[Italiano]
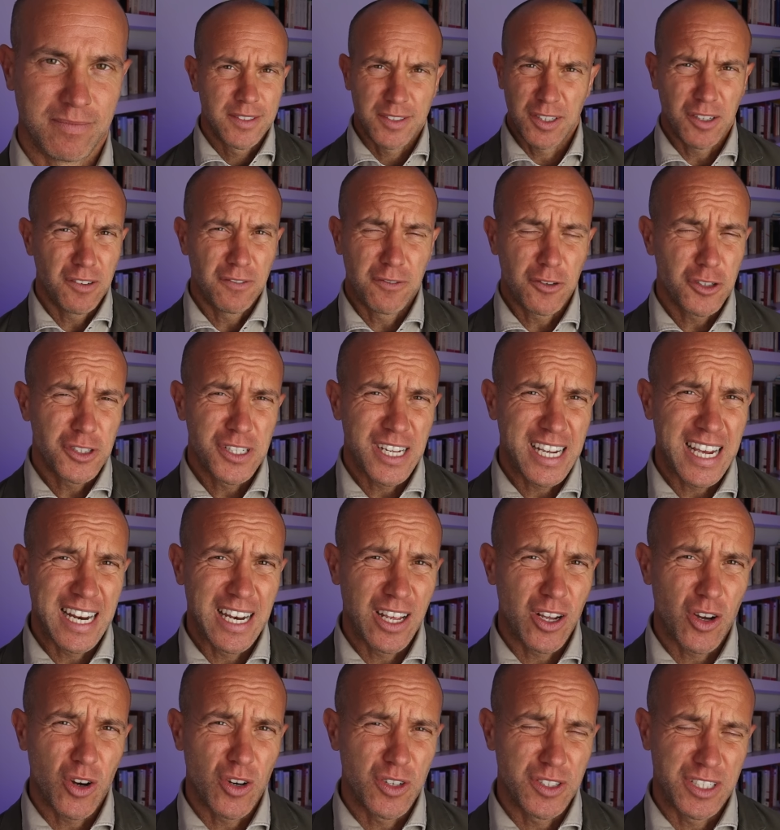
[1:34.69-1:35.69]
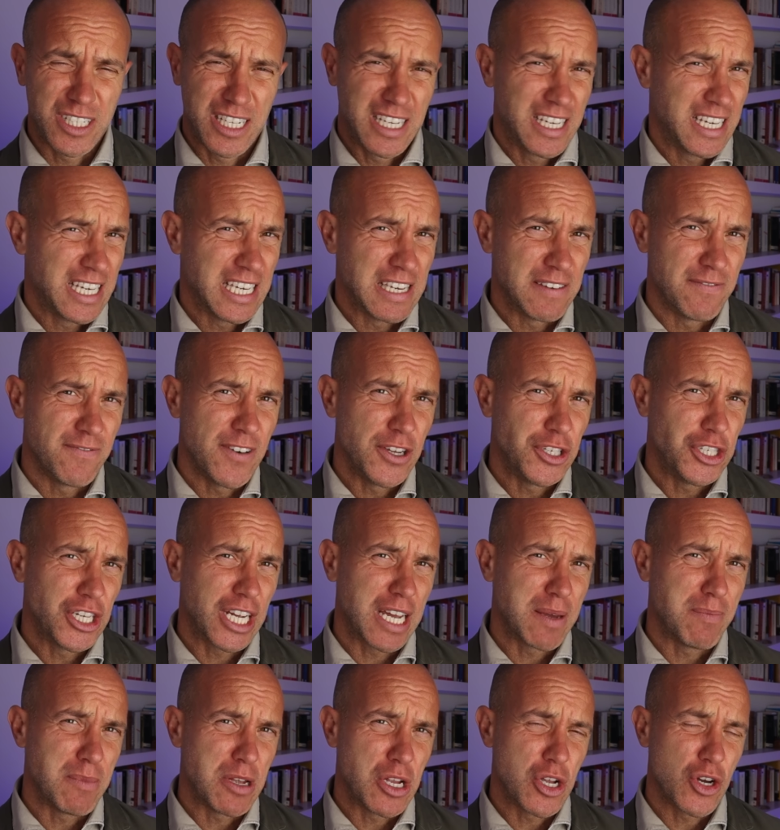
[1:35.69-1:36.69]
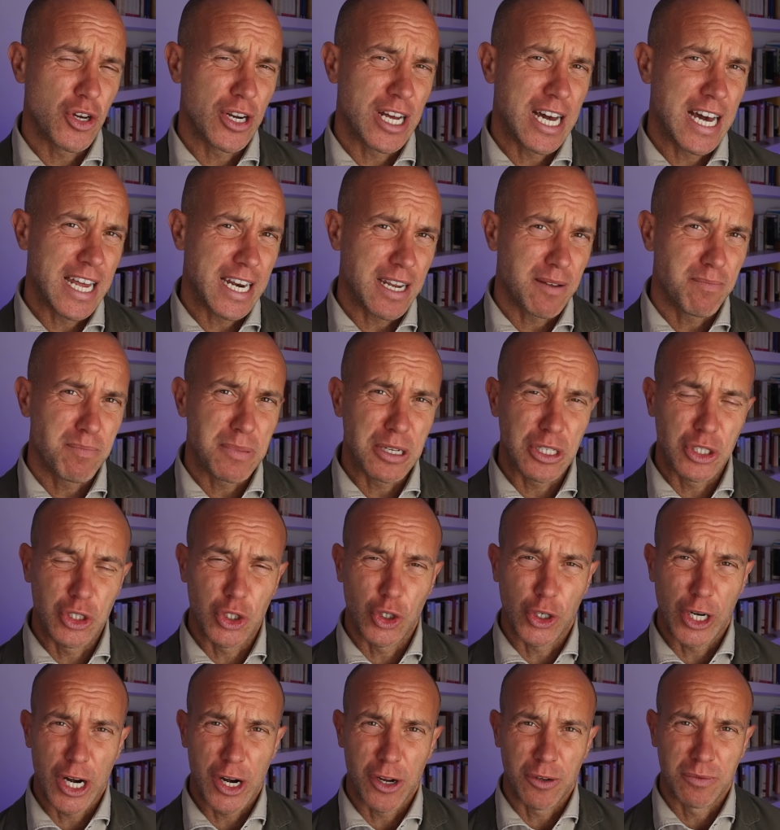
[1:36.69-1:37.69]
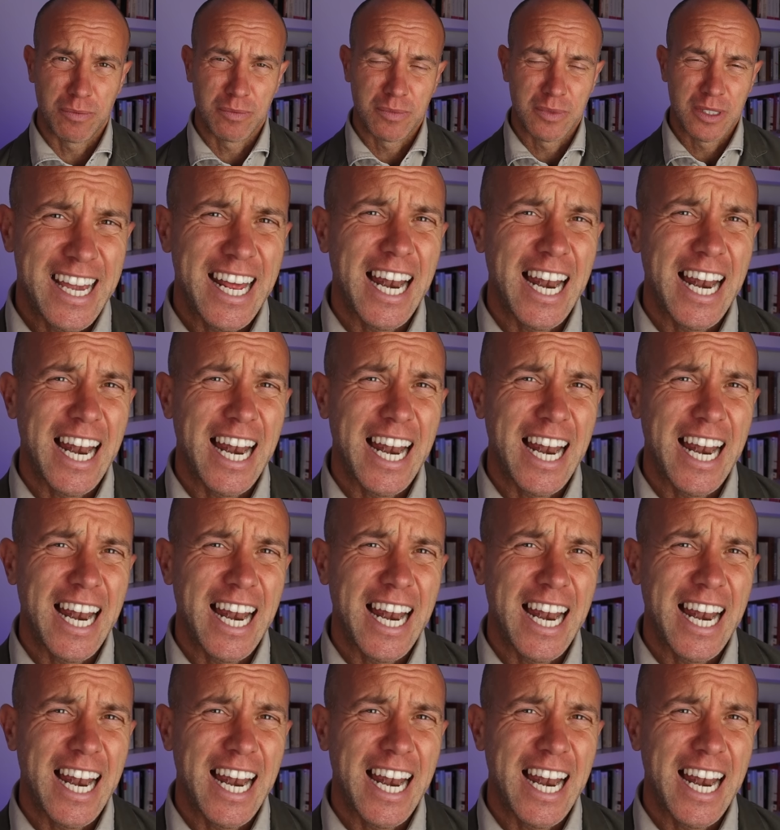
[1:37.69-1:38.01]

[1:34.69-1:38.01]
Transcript: Se non fosse che le cose, invece che migliorare, peggiorano.